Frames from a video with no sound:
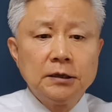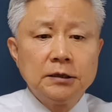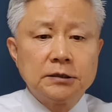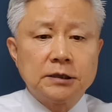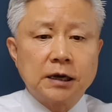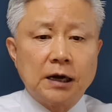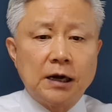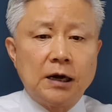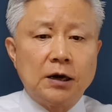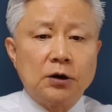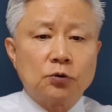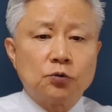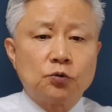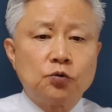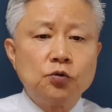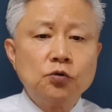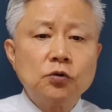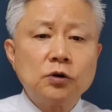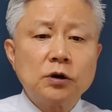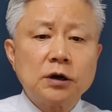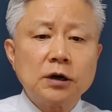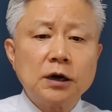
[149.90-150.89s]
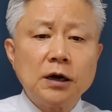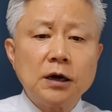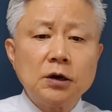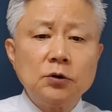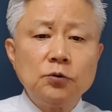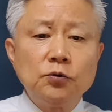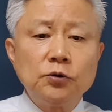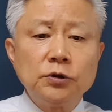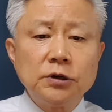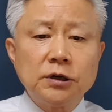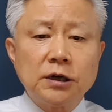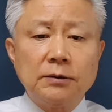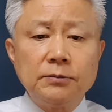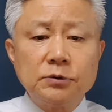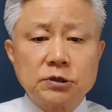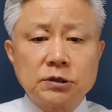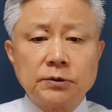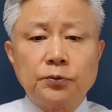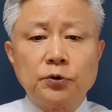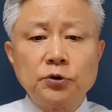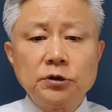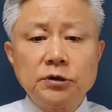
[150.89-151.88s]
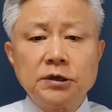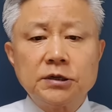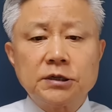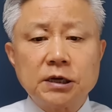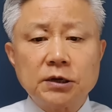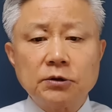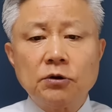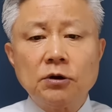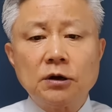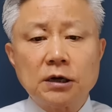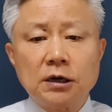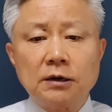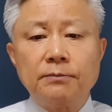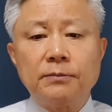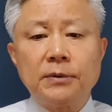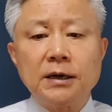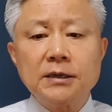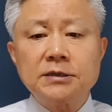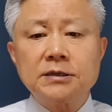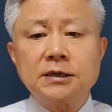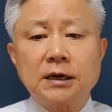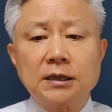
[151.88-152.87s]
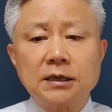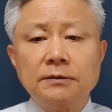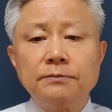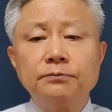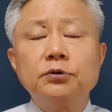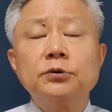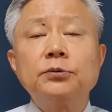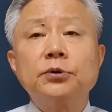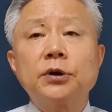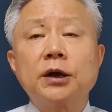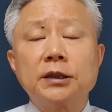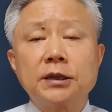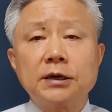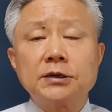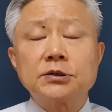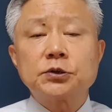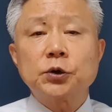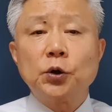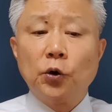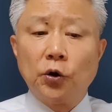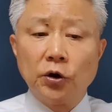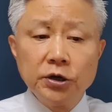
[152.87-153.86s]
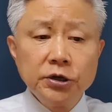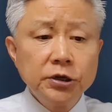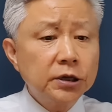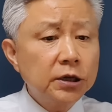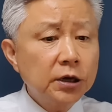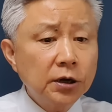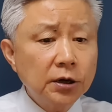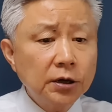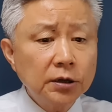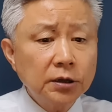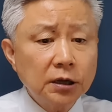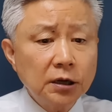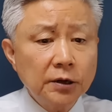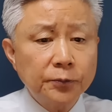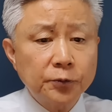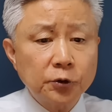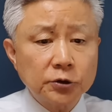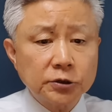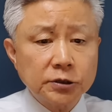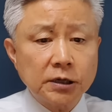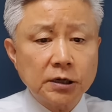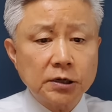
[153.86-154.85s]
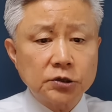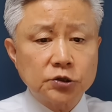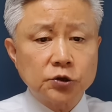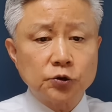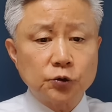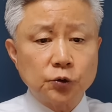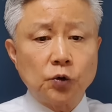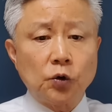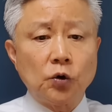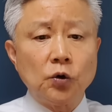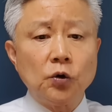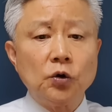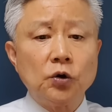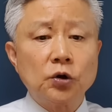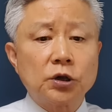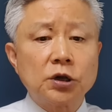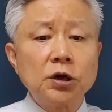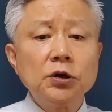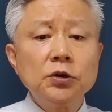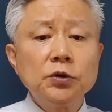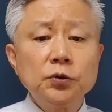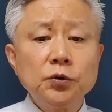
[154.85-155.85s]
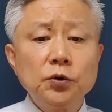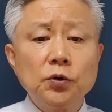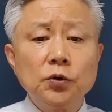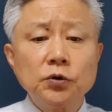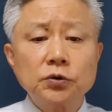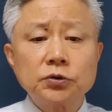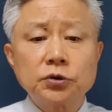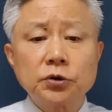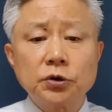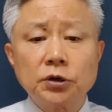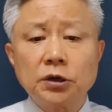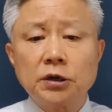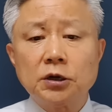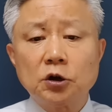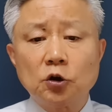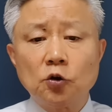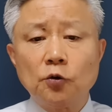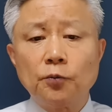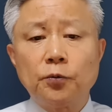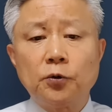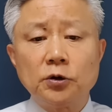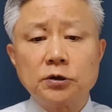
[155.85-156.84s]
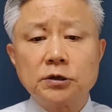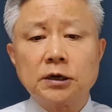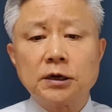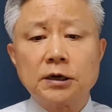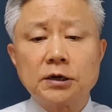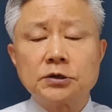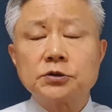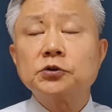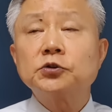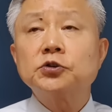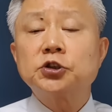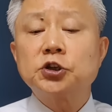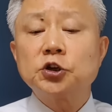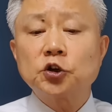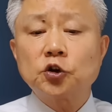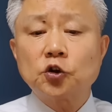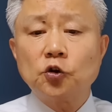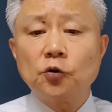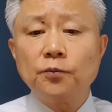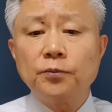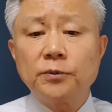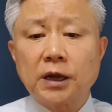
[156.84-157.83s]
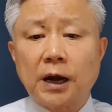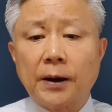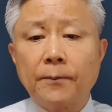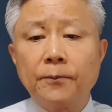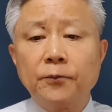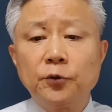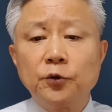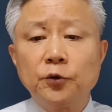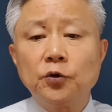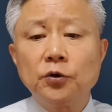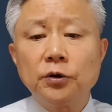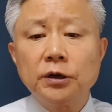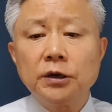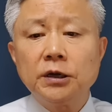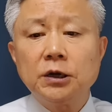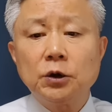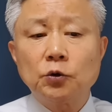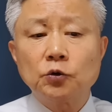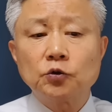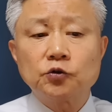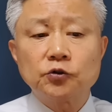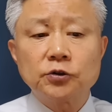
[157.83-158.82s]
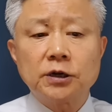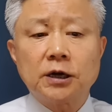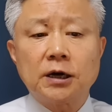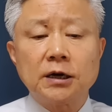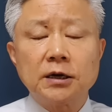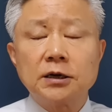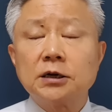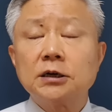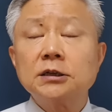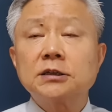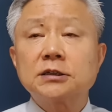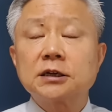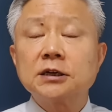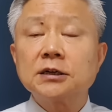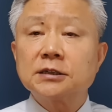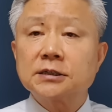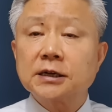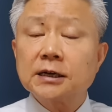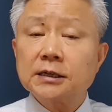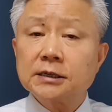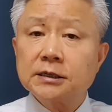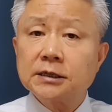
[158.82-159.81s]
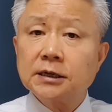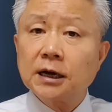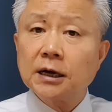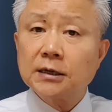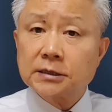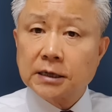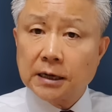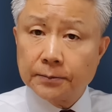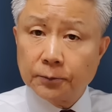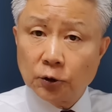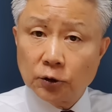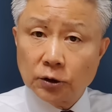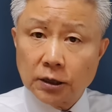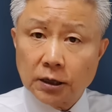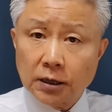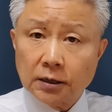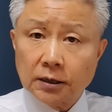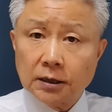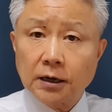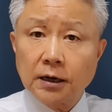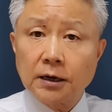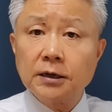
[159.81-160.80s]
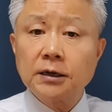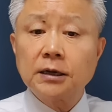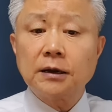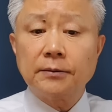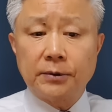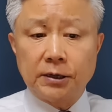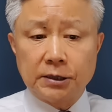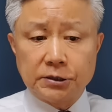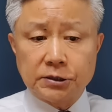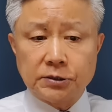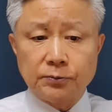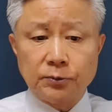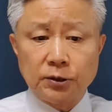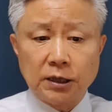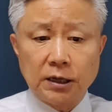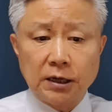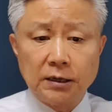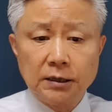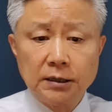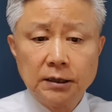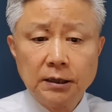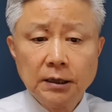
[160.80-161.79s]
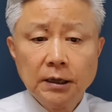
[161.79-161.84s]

자, 국가를 운영하면서 본인의 생각과 맞지 않는 부분에 대해서 의견을 표시한 것을 두고 경로설이라고 포장해서 직급 남용이라고 주장하는 것 그 자체가 잘못됐다 이렇게 말했습니다.